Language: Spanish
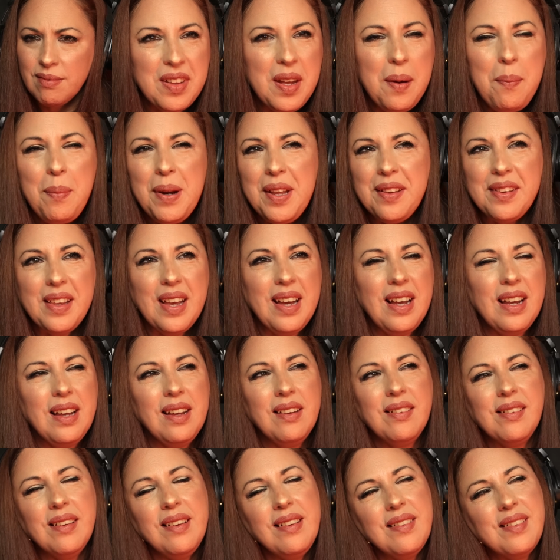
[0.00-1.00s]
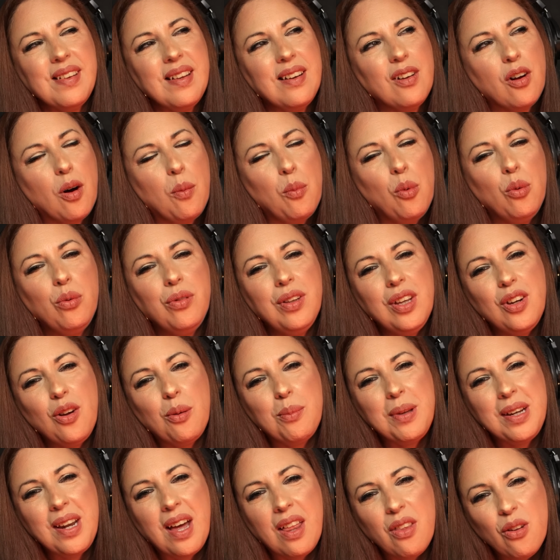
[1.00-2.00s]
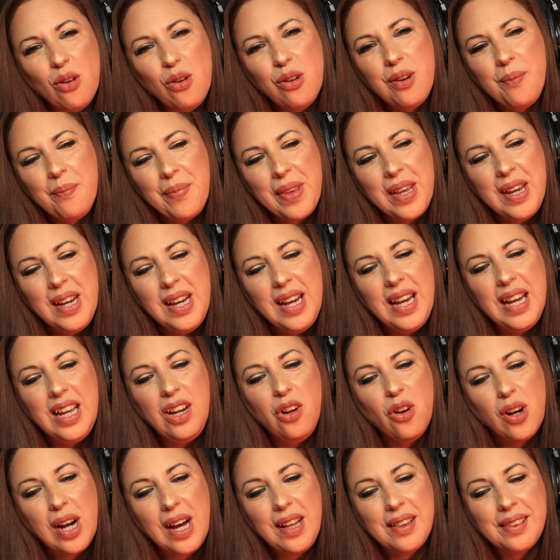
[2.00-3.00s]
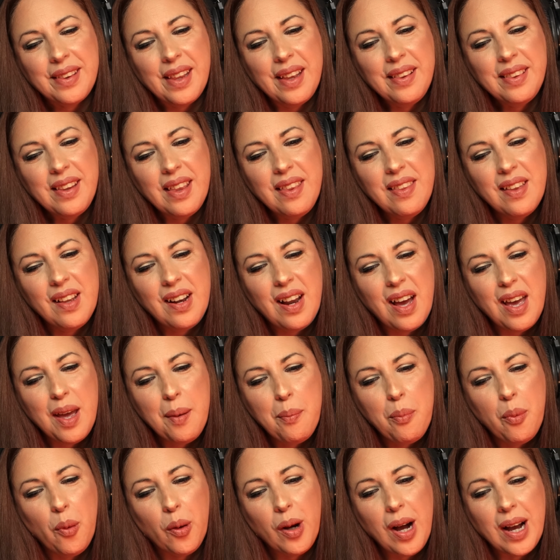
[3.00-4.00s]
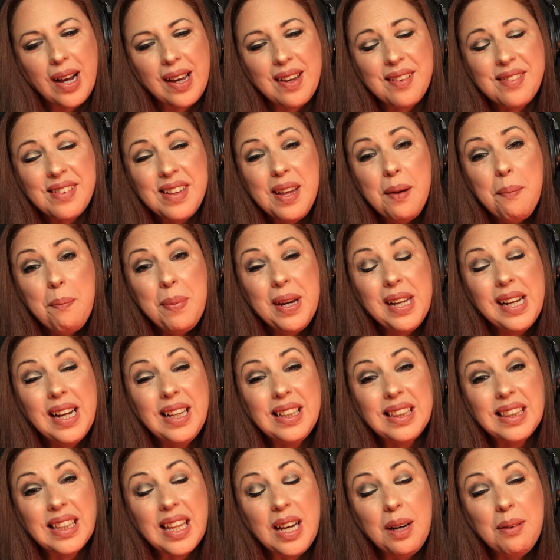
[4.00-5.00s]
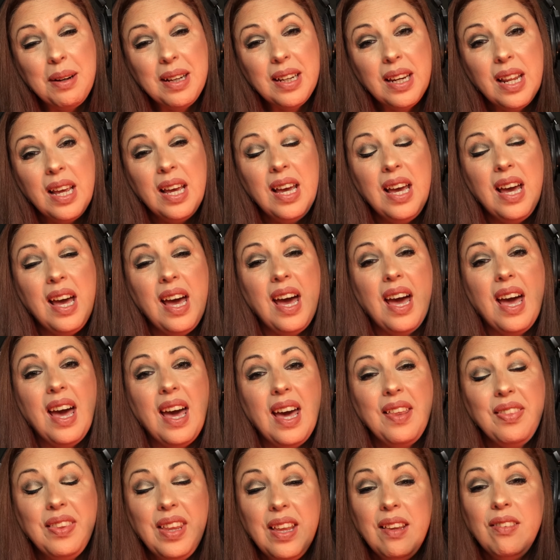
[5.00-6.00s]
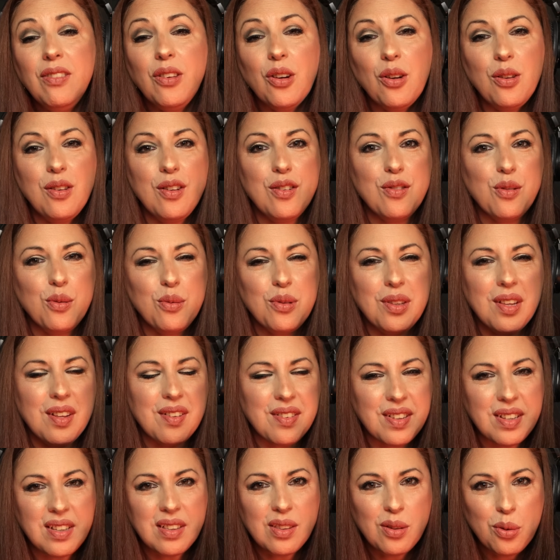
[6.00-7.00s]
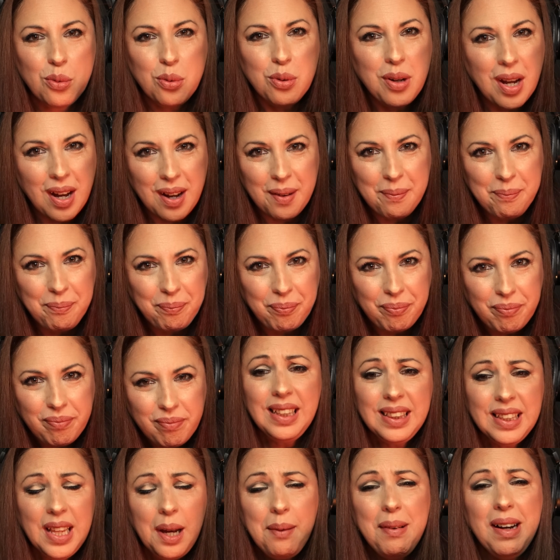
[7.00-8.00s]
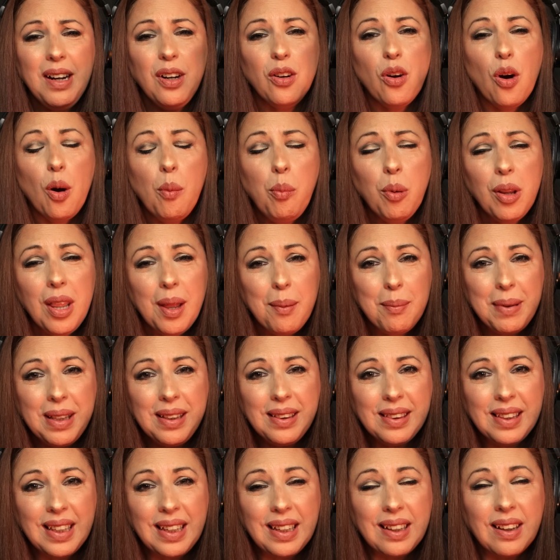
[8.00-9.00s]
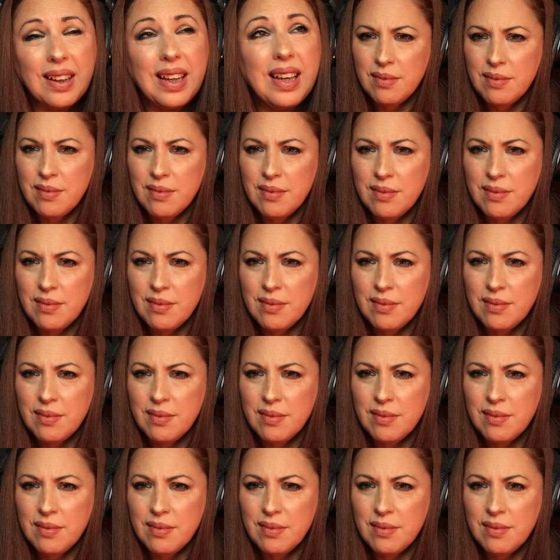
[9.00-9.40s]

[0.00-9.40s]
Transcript: Siempre está, este es el común denominador en los cantantes de la época, que siempre cantaban dentro de su tesitura, cantaban cómodamente.